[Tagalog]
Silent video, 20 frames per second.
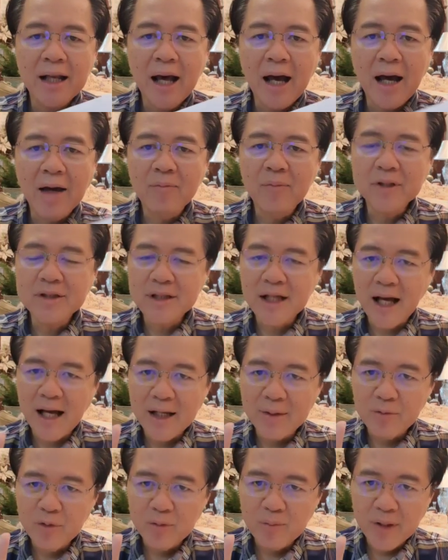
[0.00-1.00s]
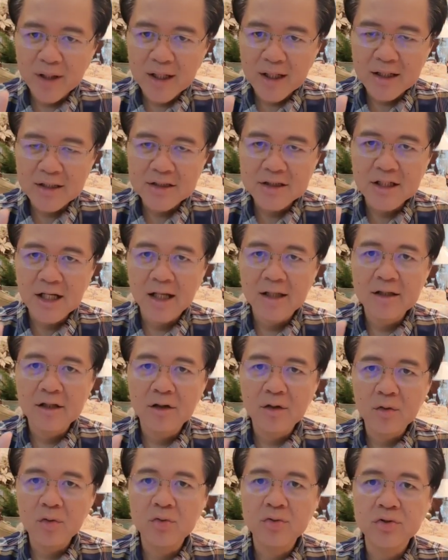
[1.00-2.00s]
ka na, mas kaya mo maging
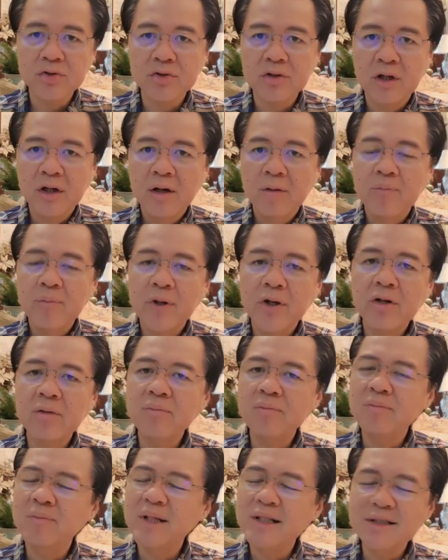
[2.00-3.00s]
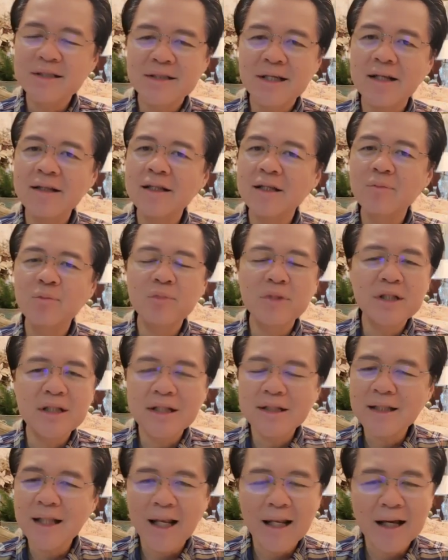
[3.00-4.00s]
generous. Pero minsan,
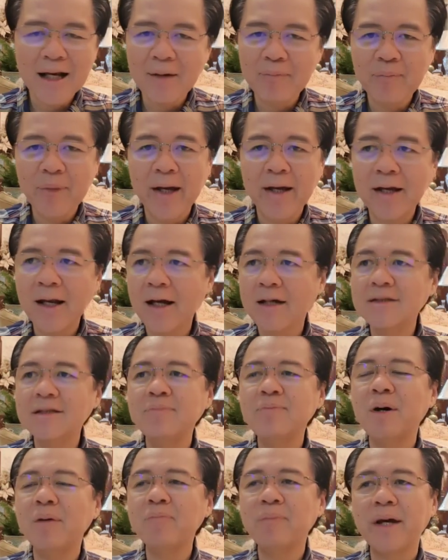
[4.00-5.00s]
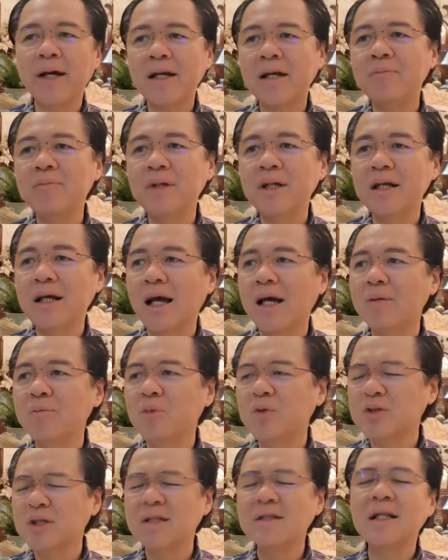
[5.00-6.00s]
hindi talaga pera. Kasi pag pera binigay
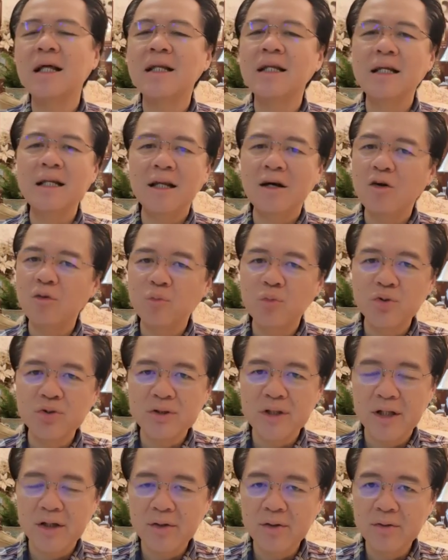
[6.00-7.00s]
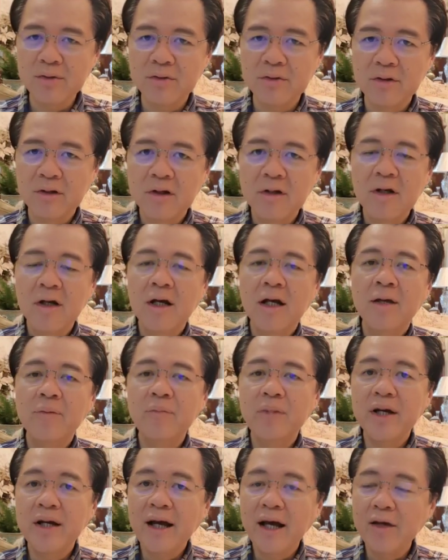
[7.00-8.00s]
mo, sandali lang ubos na yon
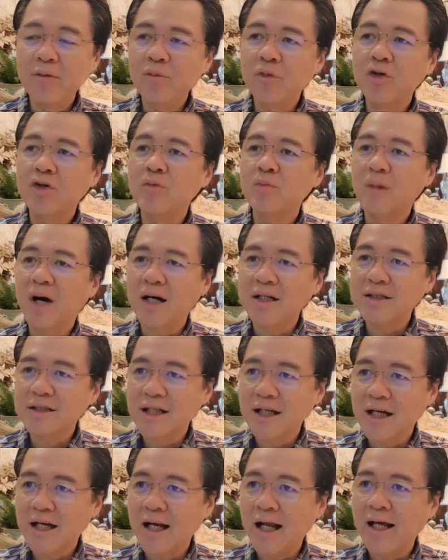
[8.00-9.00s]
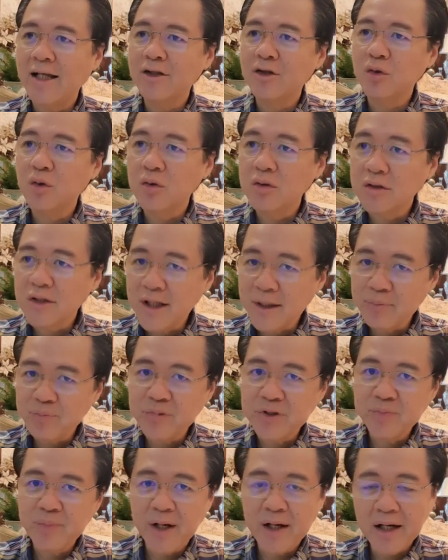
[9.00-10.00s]
ibigay mo yung mga sikretong
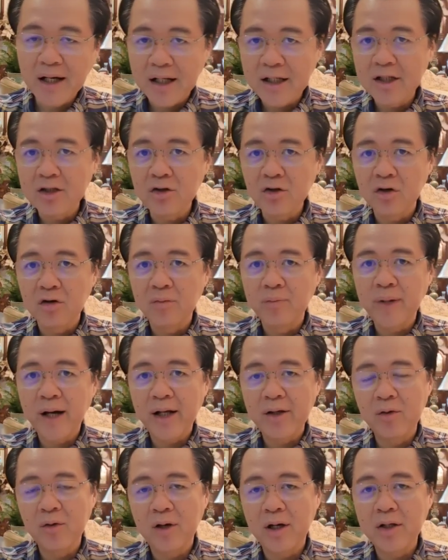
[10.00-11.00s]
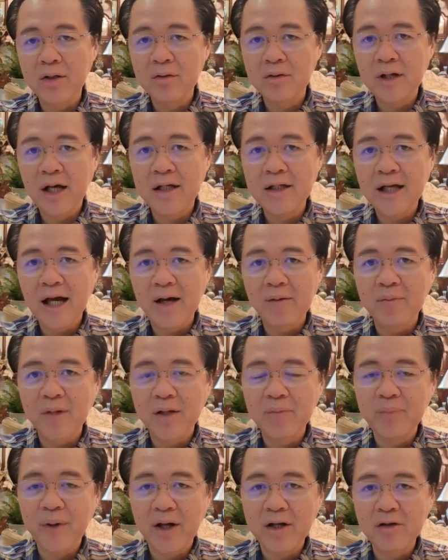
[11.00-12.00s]
tips. Parang ganito, paano kayo
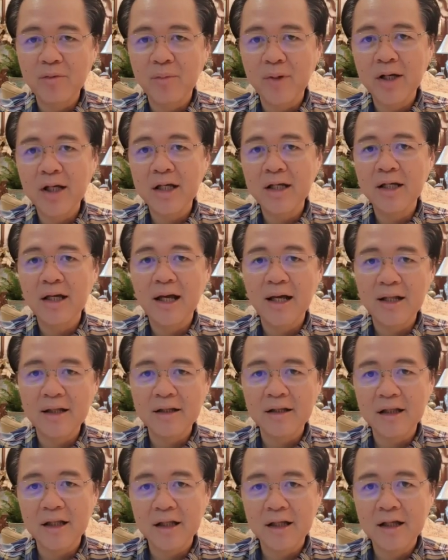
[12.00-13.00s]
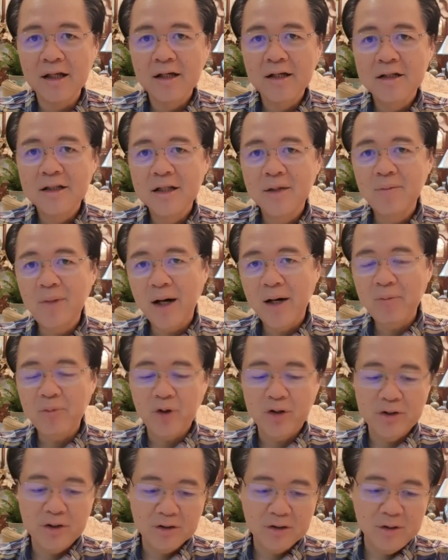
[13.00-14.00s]
yayaman, paano maging healthy. ba? Diba?
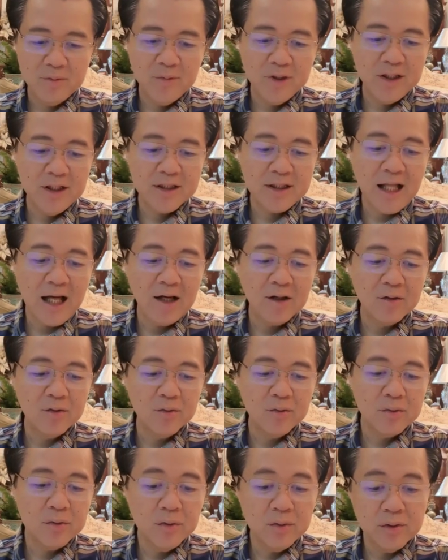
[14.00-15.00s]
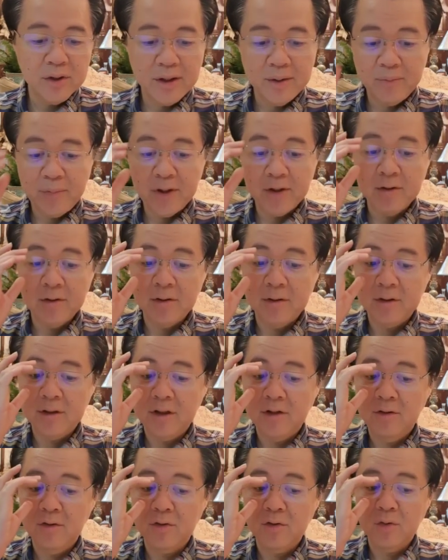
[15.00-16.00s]
Pwede ko naman itago to eh, pero
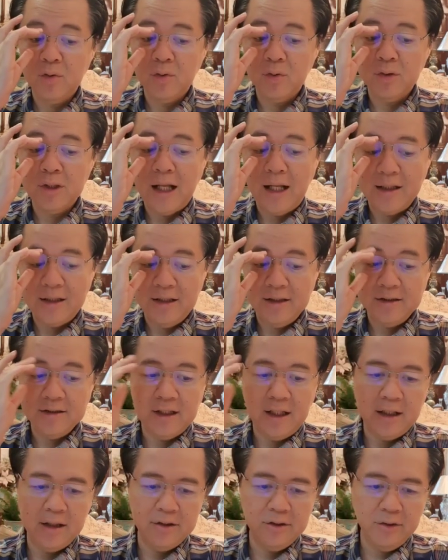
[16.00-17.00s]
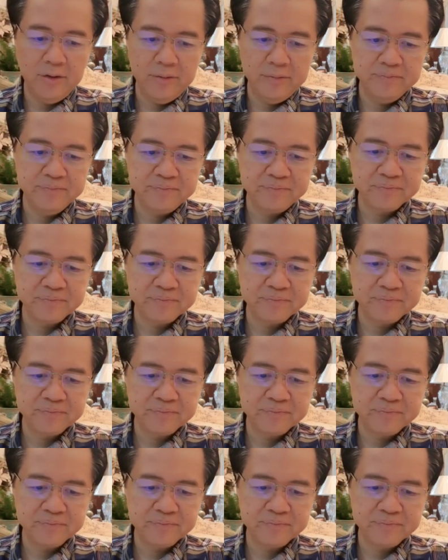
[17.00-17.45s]
tinuturo natin sa inyo.